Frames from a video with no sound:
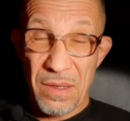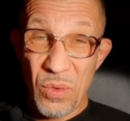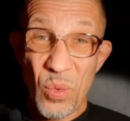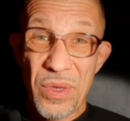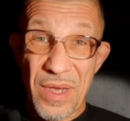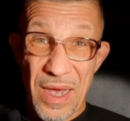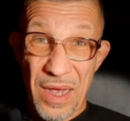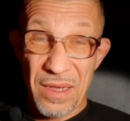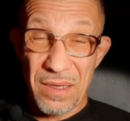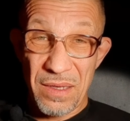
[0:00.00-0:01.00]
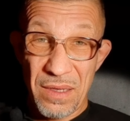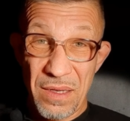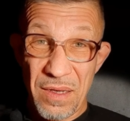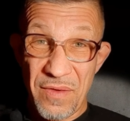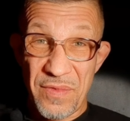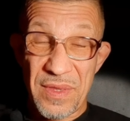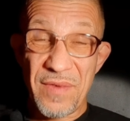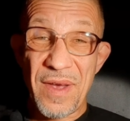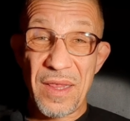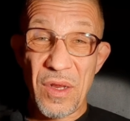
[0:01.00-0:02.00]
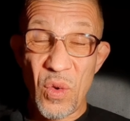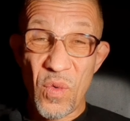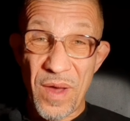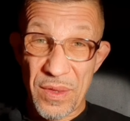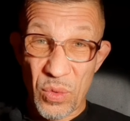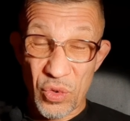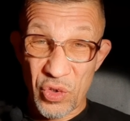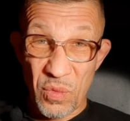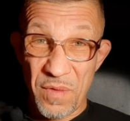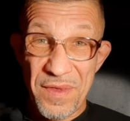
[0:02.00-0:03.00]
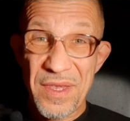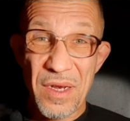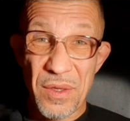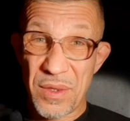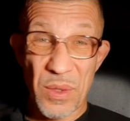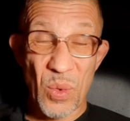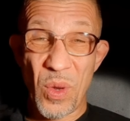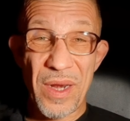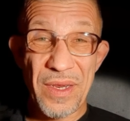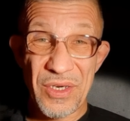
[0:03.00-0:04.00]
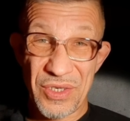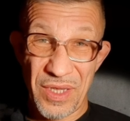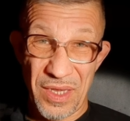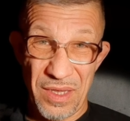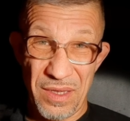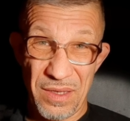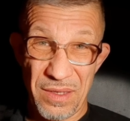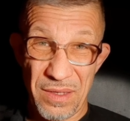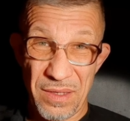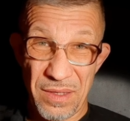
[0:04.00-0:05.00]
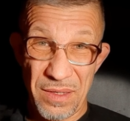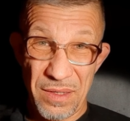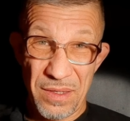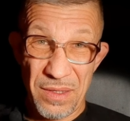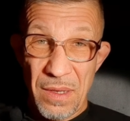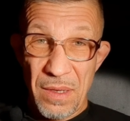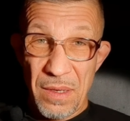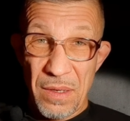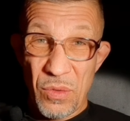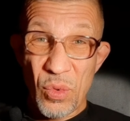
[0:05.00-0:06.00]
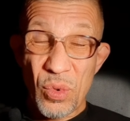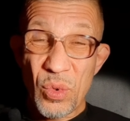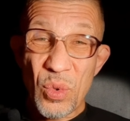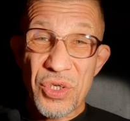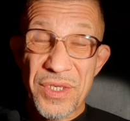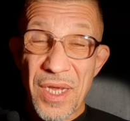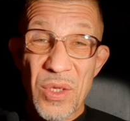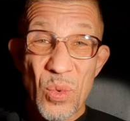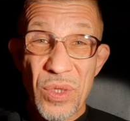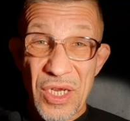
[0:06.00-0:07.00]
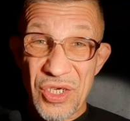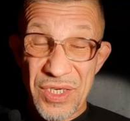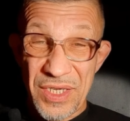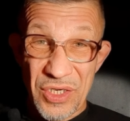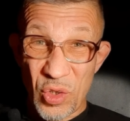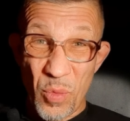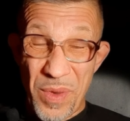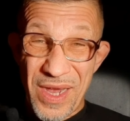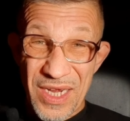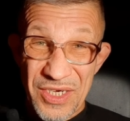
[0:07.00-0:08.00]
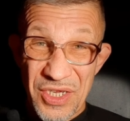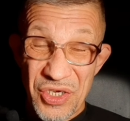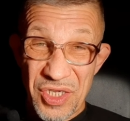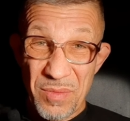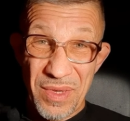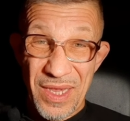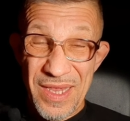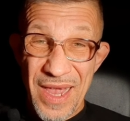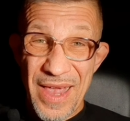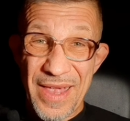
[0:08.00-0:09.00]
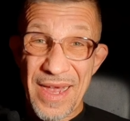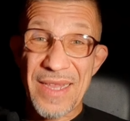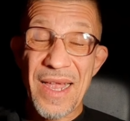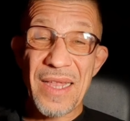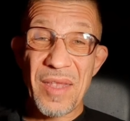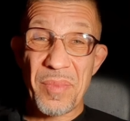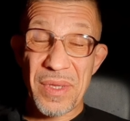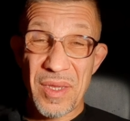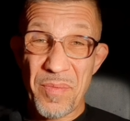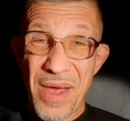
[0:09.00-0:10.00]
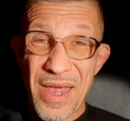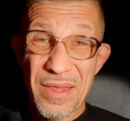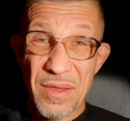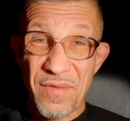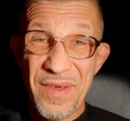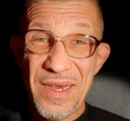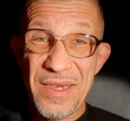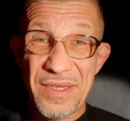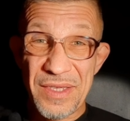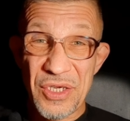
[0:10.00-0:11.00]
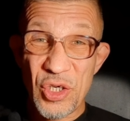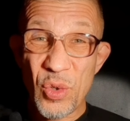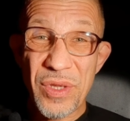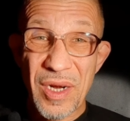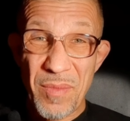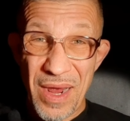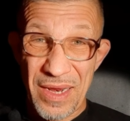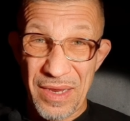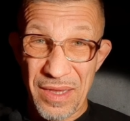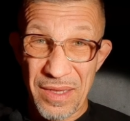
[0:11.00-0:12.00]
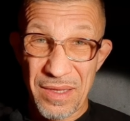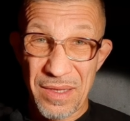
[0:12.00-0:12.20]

Ну и как? Вызывало ли у вас то, что вы видели, сексуальное желание? Но тут тоже надо уточнить, что пока женщина молодая, когда она просыпается, выглядит еще нормально.